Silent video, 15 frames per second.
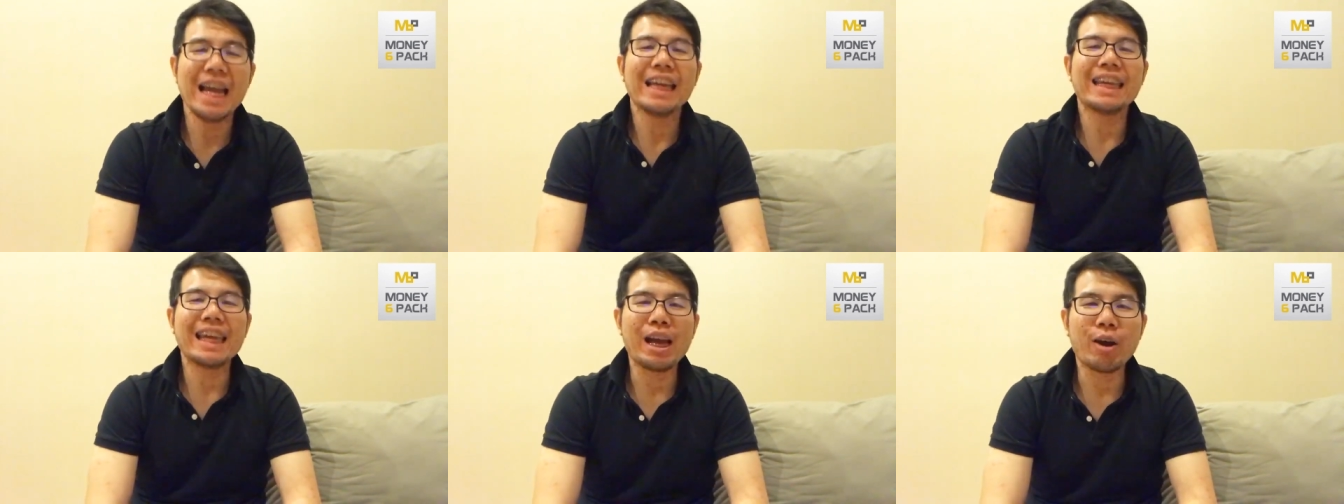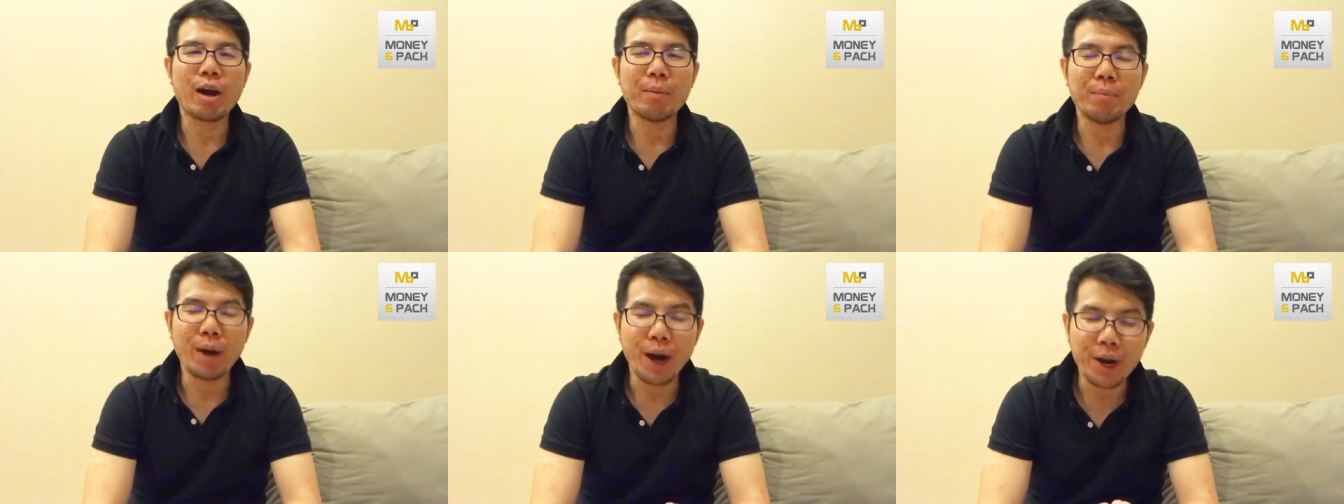เกี่ยวกั
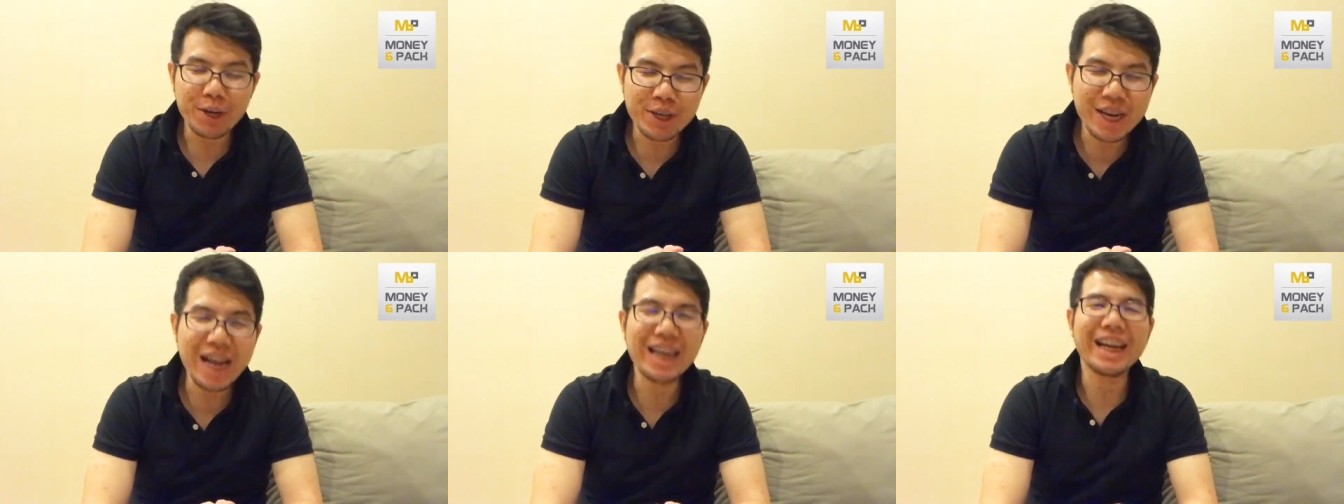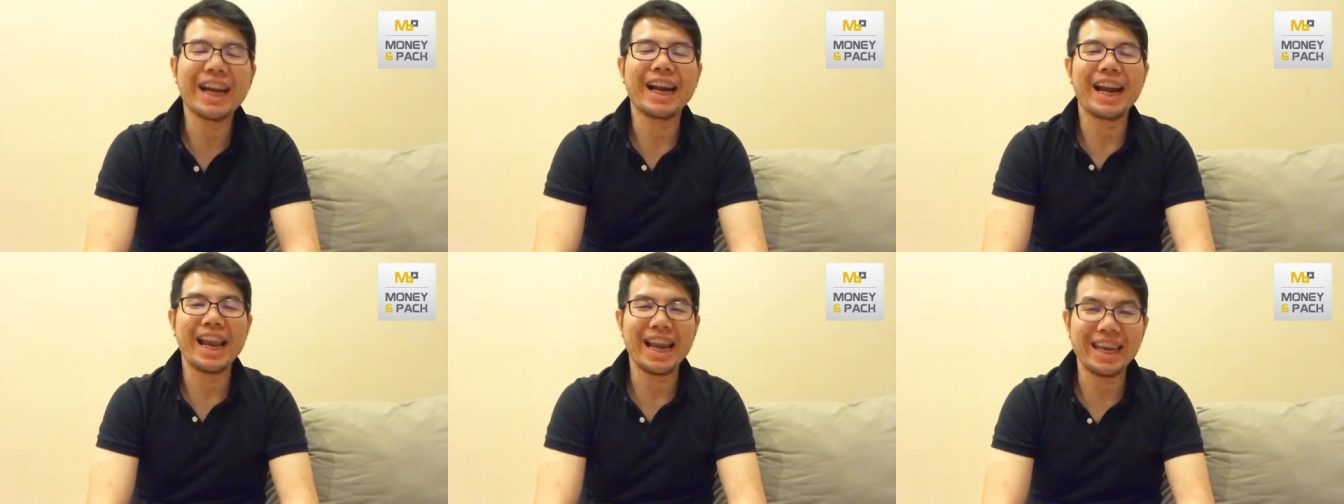บเรื่อง
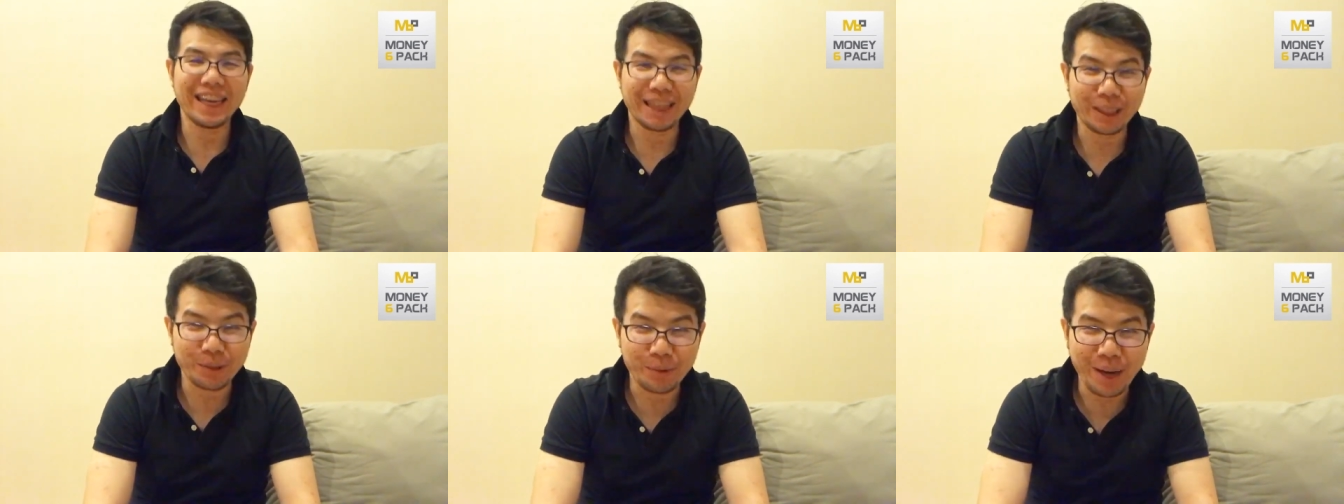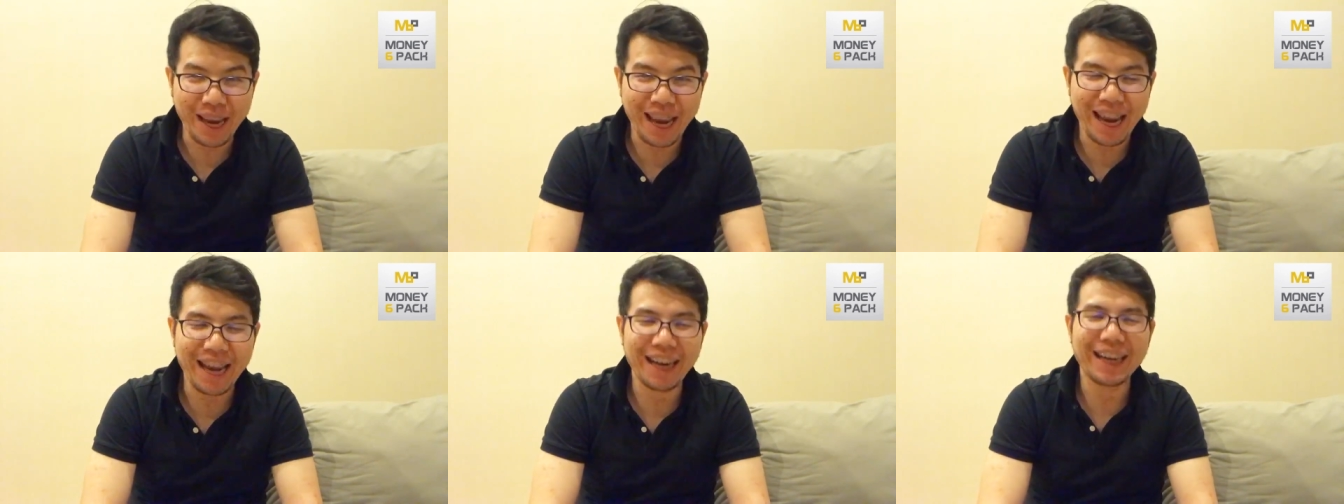เครดิตตัวเอ
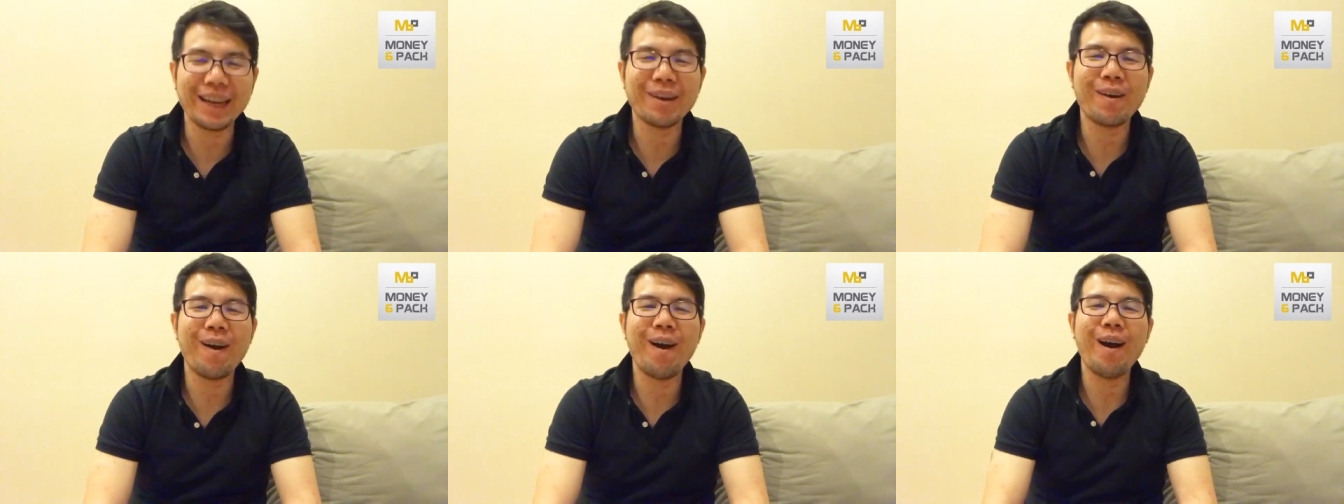งแล้วก็